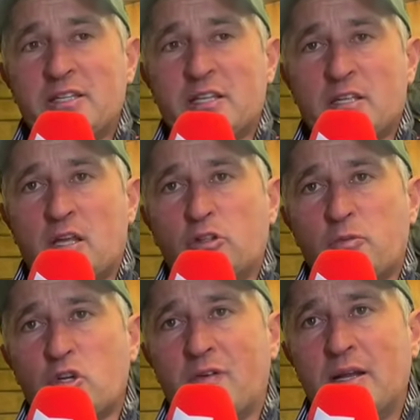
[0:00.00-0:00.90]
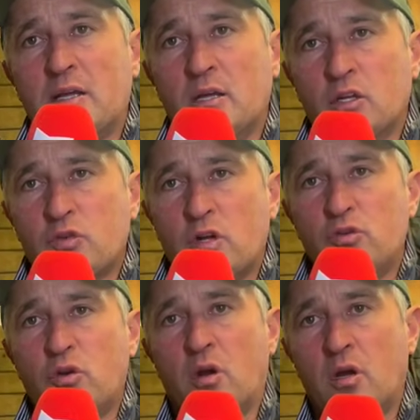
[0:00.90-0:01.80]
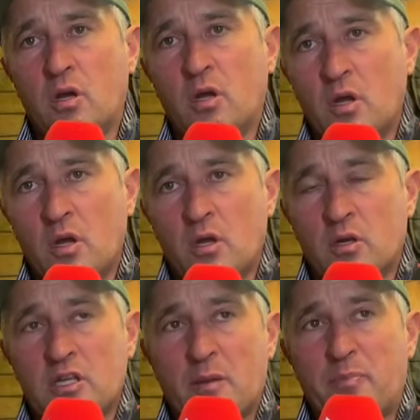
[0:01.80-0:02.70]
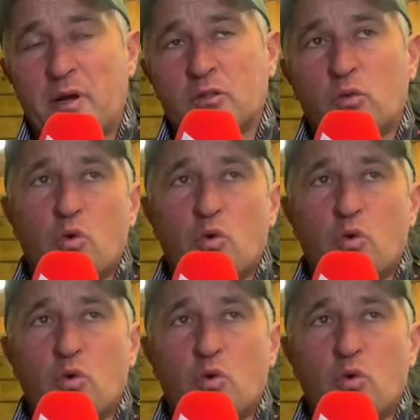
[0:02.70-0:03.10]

ça c'est un top cheval, cheval dur, qui n'a pas trop